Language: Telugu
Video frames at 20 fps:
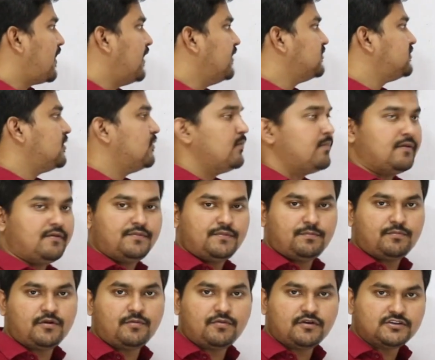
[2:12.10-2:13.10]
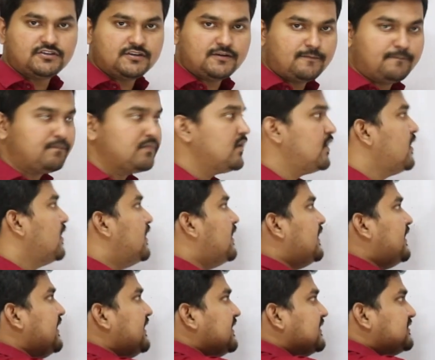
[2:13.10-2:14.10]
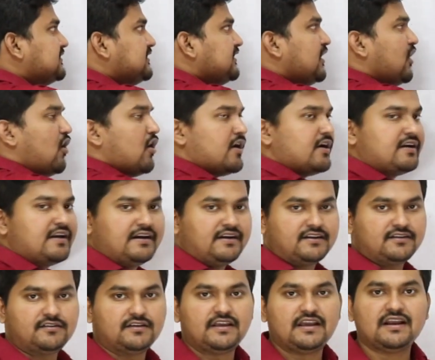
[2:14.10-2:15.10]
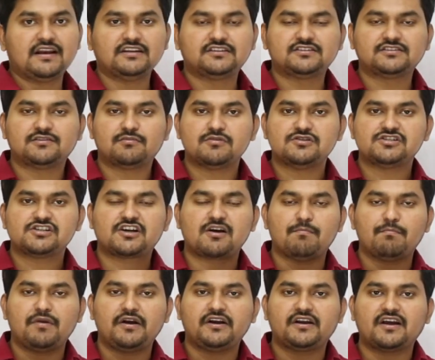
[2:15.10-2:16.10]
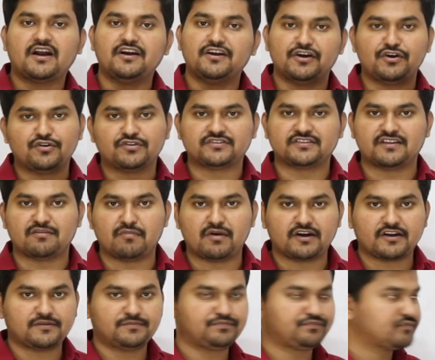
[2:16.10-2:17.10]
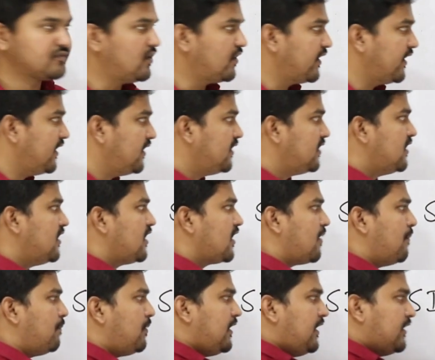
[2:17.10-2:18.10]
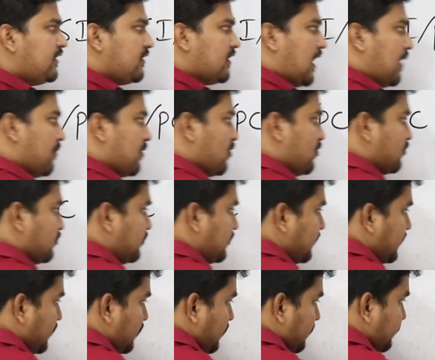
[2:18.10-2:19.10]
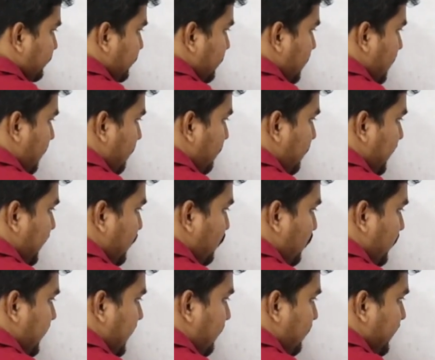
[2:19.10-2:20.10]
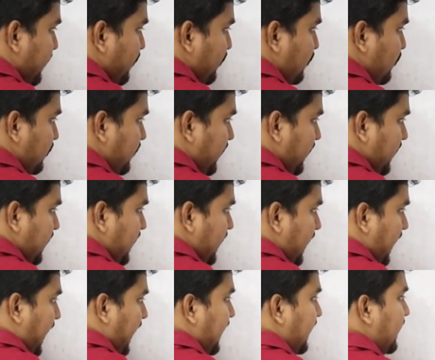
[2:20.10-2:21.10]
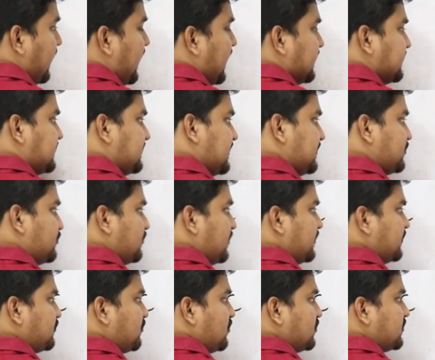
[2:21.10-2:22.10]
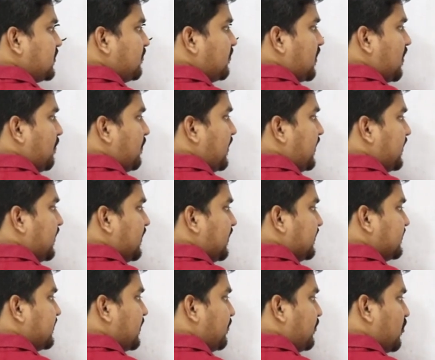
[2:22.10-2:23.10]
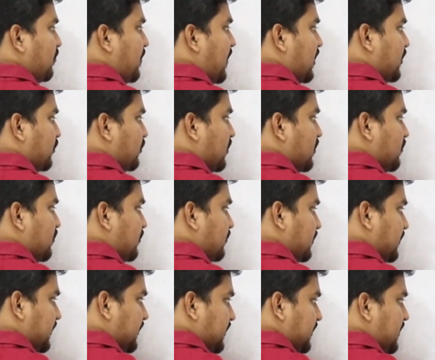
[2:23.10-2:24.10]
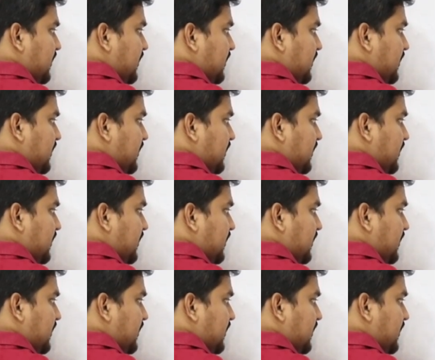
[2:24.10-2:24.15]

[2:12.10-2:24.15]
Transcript: కానిస్టేబుల్ ప్రిపరేషన్ డిఎస్సి ఆర్ టెట్ ఇంగ్లీష్కి సంబంధించిన కంప్లీట్ కంటెంట్ వస్తుంది అనమాట ఓకేనా కంప్లీట్ గ్రామర్ ఉంటుంది దీంట్లో కంప్లీట్ వొకాబులరీ ఉంటుంది అండ్ ఎస్ఐ స్టూడెంట్స్ కోసం కంప్లీట్ డిస్క్రిప్టివ్ పార్ట్ కూడా ఉంటుంది